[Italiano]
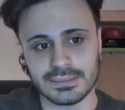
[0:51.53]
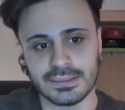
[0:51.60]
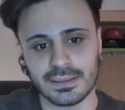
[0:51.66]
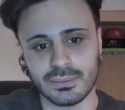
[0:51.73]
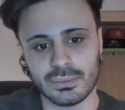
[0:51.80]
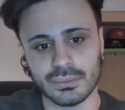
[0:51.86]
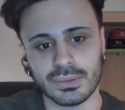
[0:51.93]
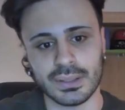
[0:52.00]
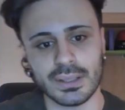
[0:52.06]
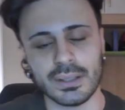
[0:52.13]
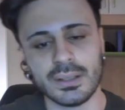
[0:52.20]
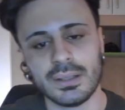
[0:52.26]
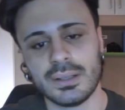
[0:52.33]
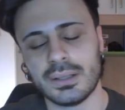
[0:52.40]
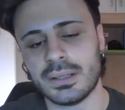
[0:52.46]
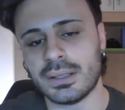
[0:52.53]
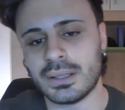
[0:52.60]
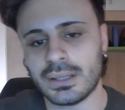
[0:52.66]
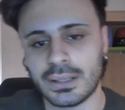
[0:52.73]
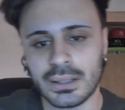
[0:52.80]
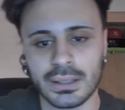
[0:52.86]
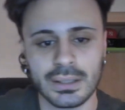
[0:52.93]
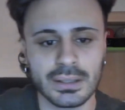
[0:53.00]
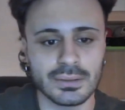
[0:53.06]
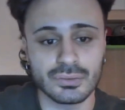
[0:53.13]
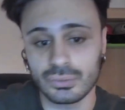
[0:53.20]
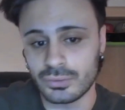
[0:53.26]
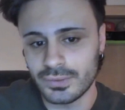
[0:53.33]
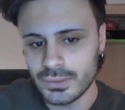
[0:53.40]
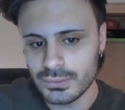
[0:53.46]
da non eh,
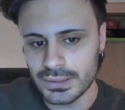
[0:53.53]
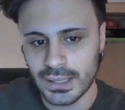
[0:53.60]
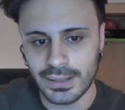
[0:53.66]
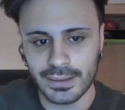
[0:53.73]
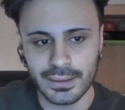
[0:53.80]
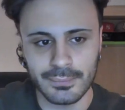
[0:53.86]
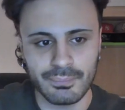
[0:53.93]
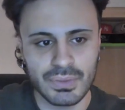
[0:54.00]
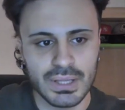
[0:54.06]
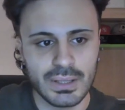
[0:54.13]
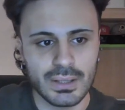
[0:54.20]
sottovalutare,